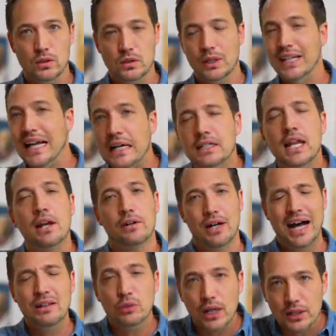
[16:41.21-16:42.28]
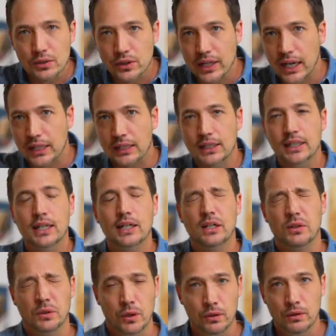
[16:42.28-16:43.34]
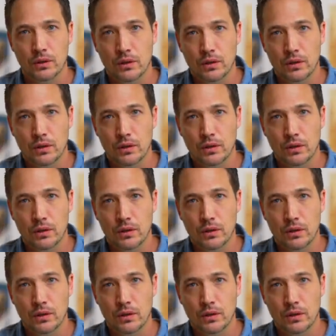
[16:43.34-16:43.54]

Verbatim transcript: それ楽なの。後からそのやり方出てくるの。